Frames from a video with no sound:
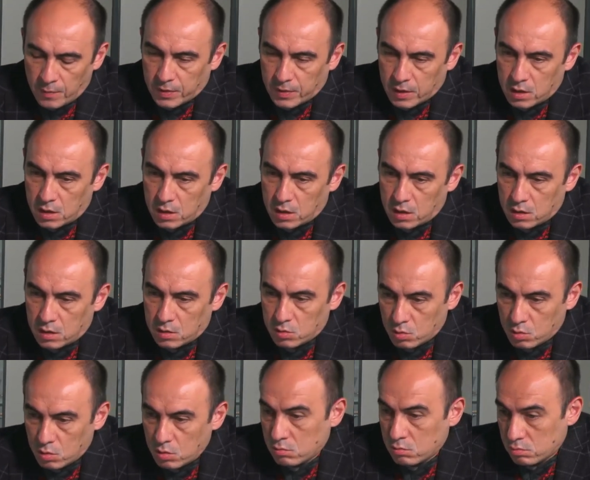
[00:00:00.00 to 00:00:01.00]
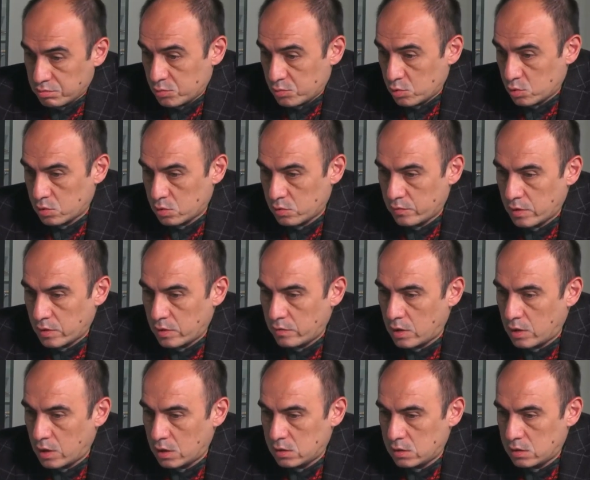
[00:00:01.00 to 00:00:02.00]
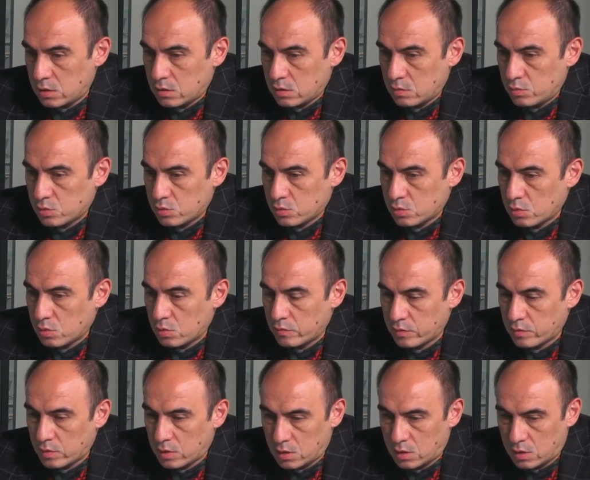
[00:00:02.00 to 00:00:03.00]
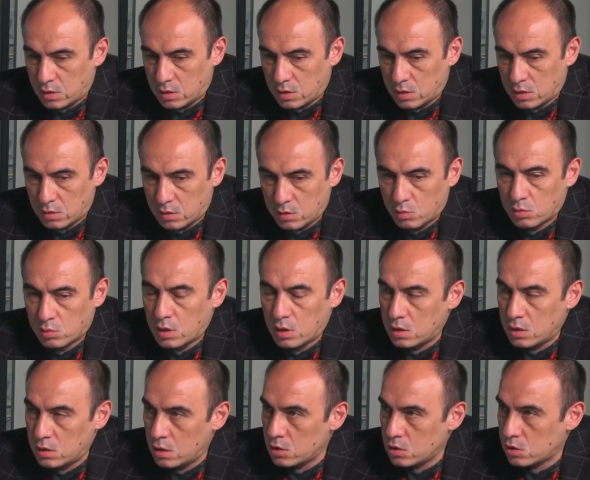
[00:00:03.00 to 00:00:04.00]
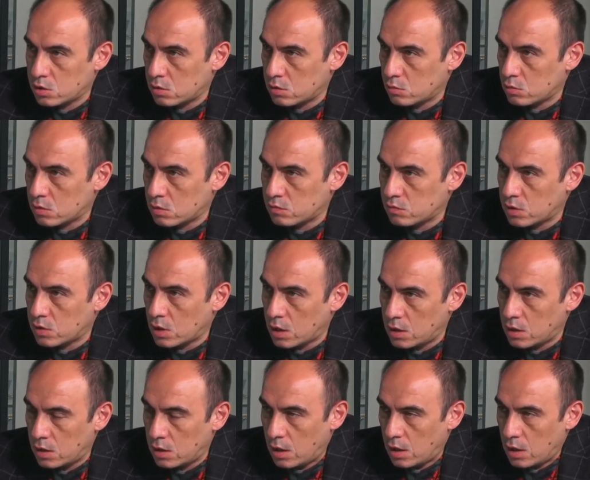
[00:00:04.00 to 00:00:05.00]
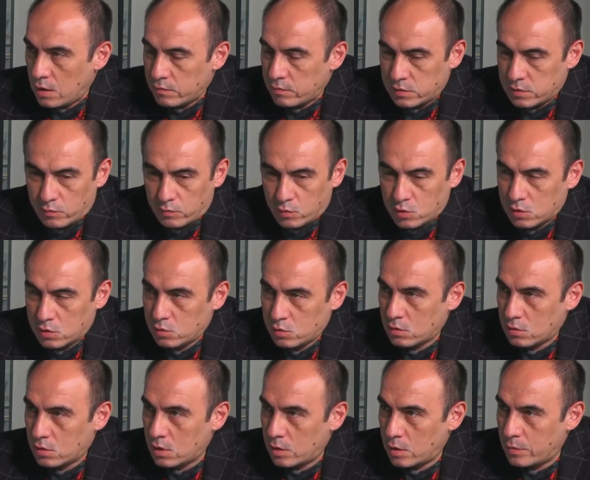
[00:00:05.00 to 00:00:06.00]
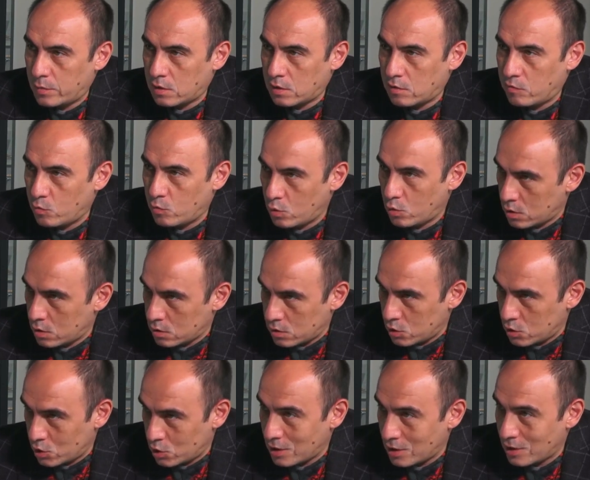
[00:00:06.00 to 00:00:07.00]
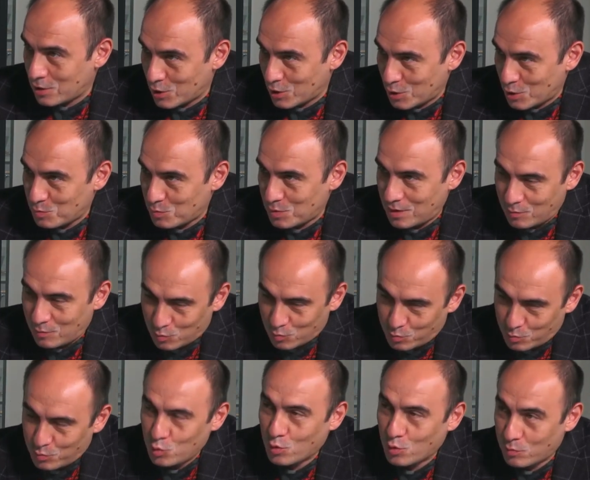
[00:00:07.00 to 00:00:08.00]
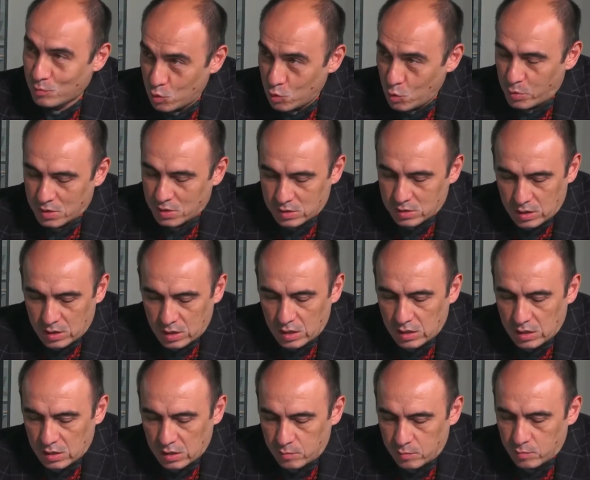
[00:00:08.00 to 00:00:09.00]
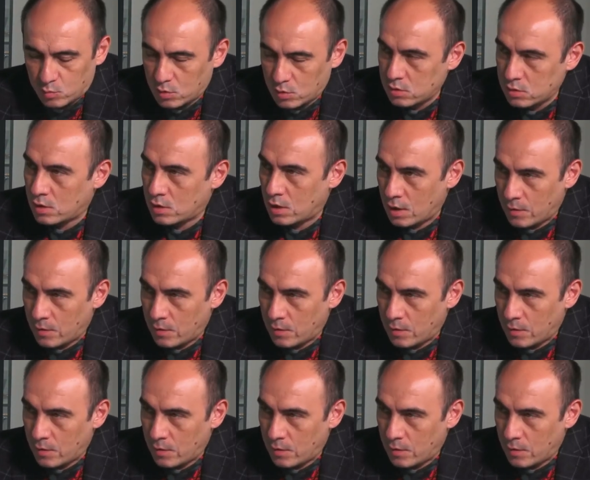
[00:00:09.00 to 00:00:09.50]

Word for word: А, ну, то, что вы говорите, это, безусловно, никуда не денешься, у нас в стране всего 600 километров моря, если не считать Крым, да, вот до, до присоединения Крыма у нас,